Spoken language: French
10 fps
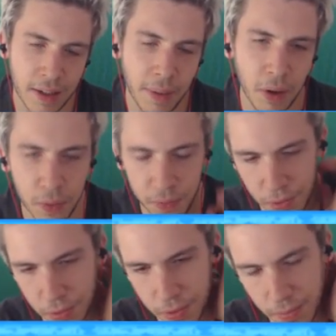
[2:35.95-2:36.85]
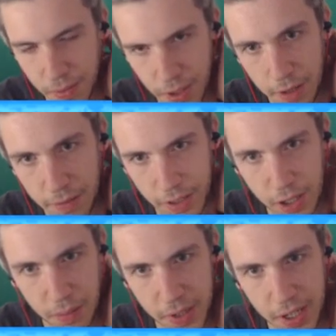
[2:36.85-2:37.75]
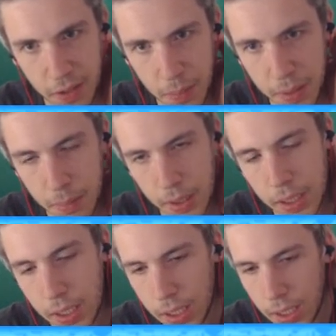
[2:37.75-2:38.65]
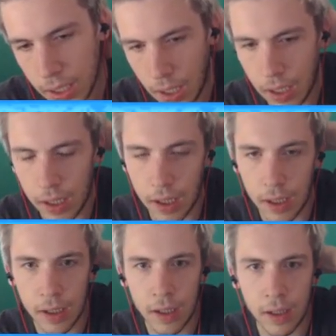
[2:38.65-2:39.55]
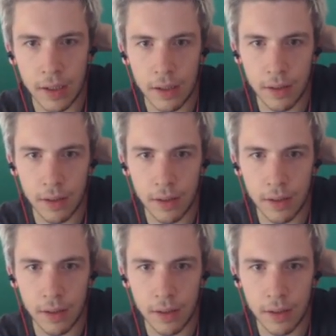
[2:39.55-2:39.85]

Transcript: C'est pas obvious, on va faire comme ça quand même. Euh...